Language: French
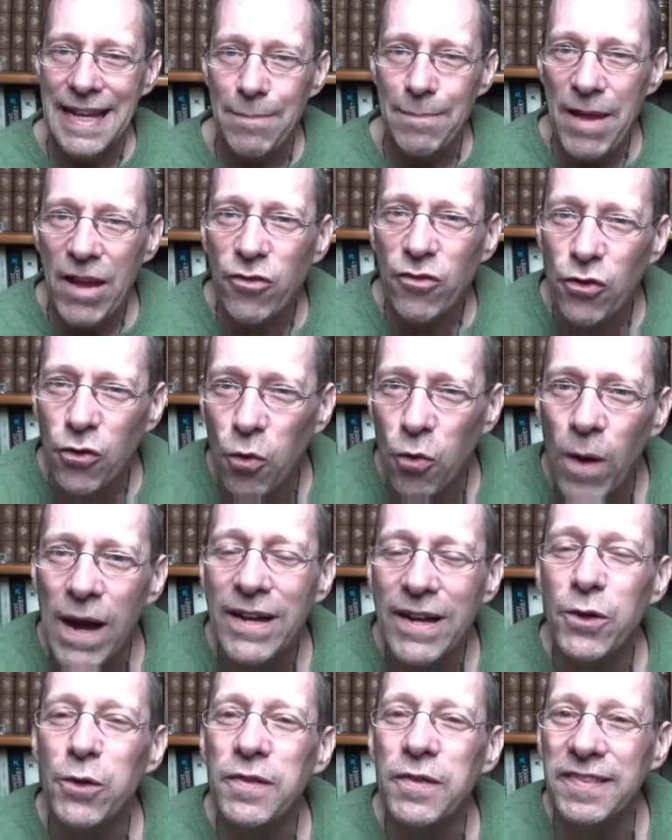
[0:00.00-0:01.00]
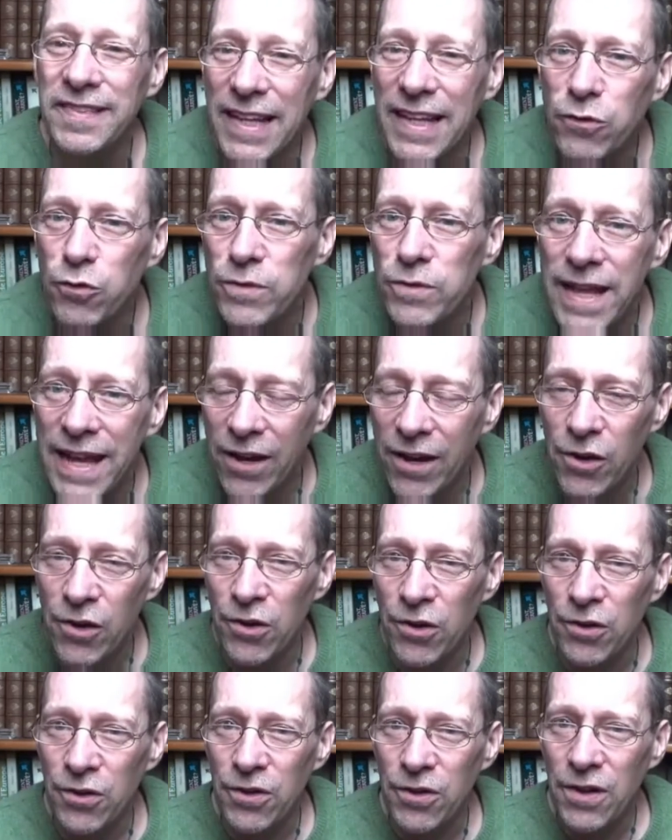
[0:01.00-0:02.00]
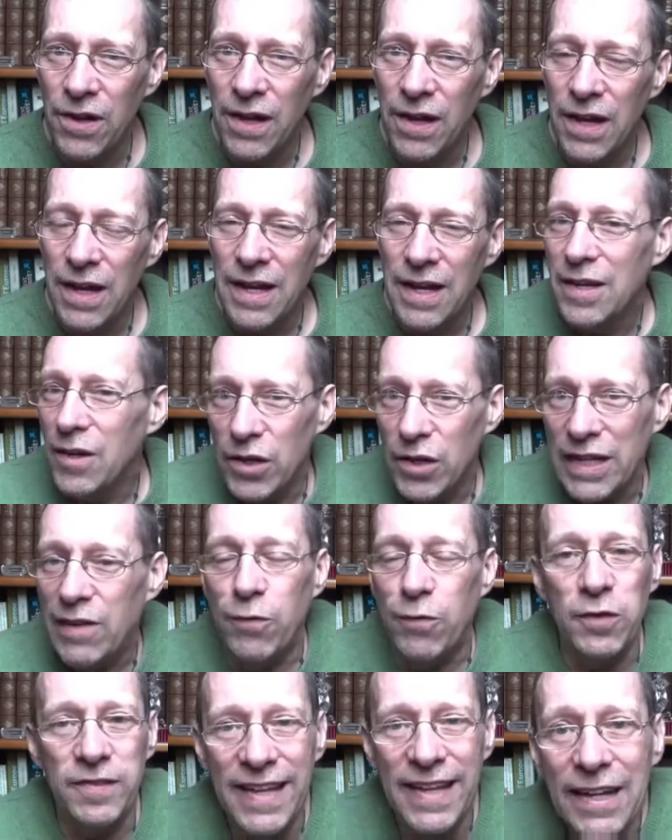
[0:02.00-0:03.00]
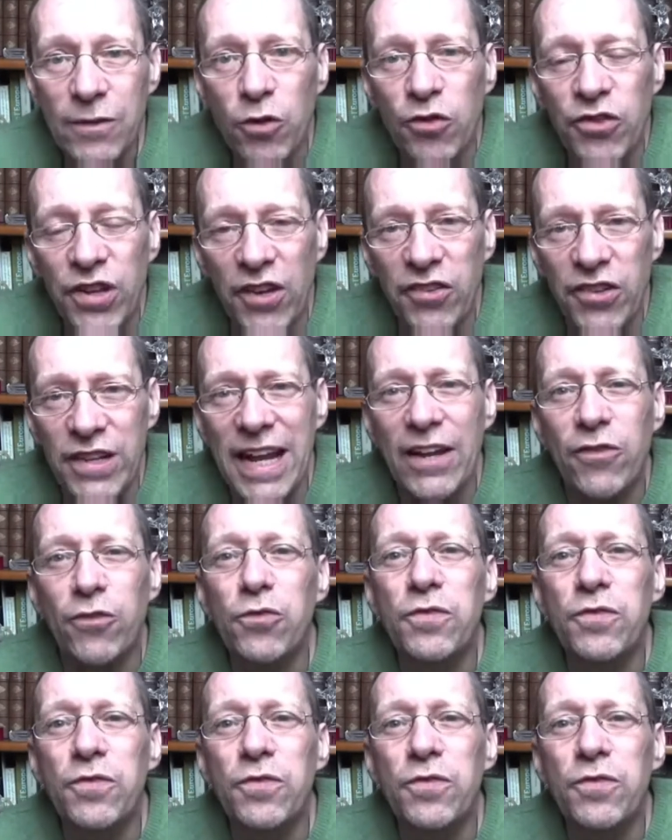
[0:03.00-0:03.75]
Eh bien, je crois que c'est une erreur. Il faut certes chercher la